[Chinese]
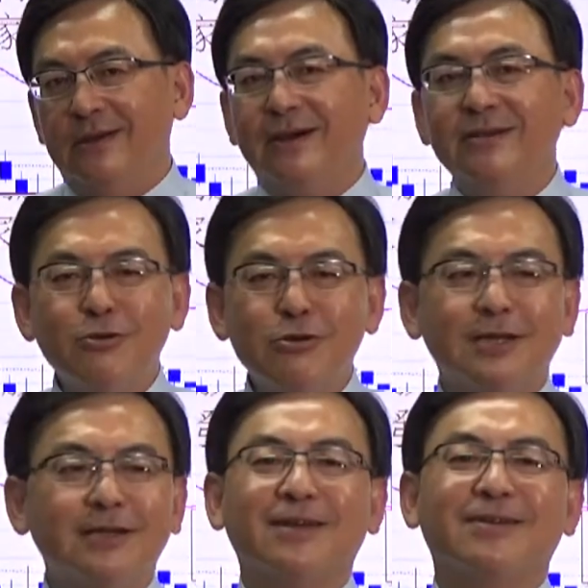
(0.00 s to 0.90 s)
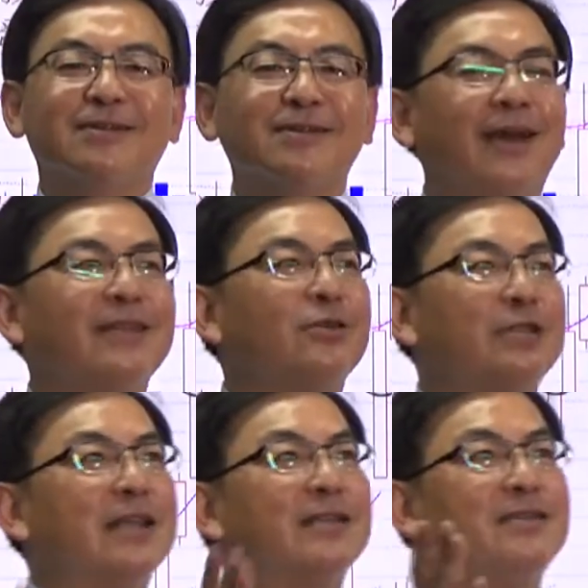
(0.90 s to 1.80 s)
很多人呢可能看到
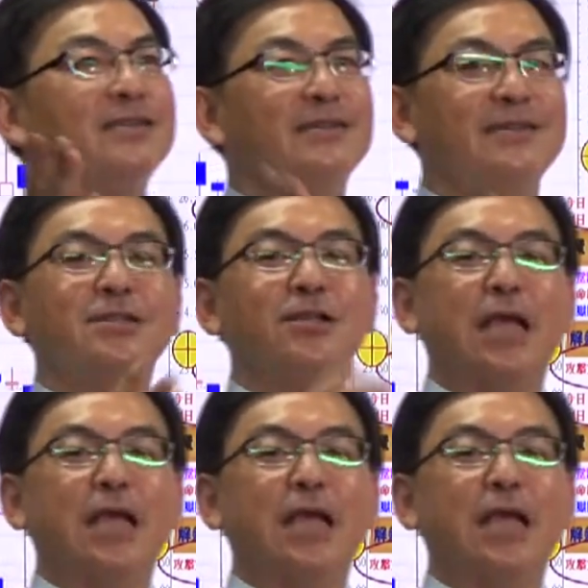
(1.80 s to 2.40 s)
他的一个营收